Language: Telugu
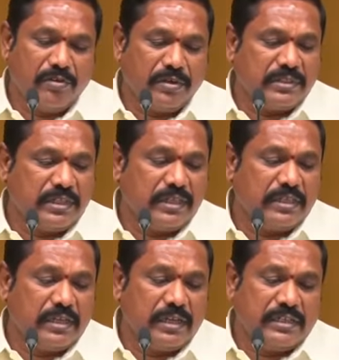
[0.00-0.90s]
యూనివర్సిటీ
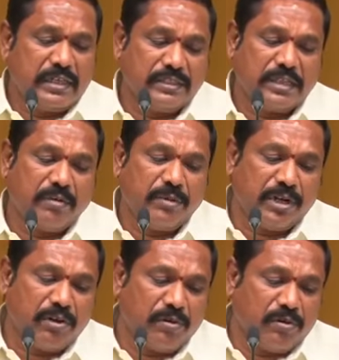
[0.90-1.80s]
సెర్చ్
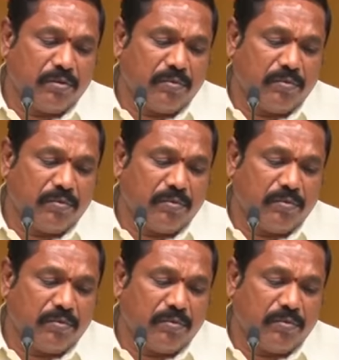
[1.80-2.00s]
కమిటీలు